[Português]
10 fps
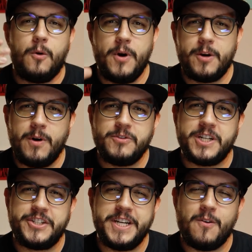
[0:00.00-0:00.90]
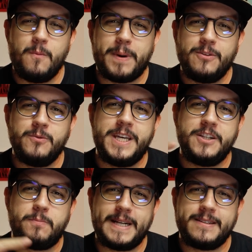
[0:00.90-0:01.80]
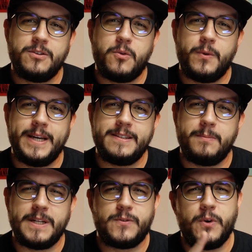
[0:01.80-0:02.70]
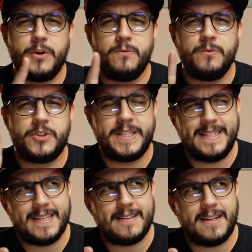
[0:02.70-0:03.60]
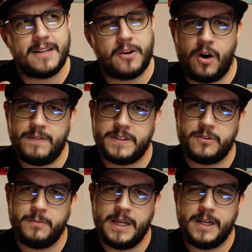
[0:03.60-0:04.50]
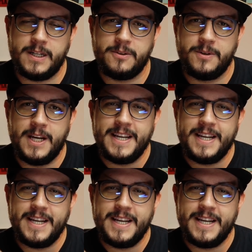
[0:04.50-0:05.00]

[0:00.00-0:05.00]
O meu irmão já tinha comprado um kit parecido com esse, mas foi um X79, se eu não me engano,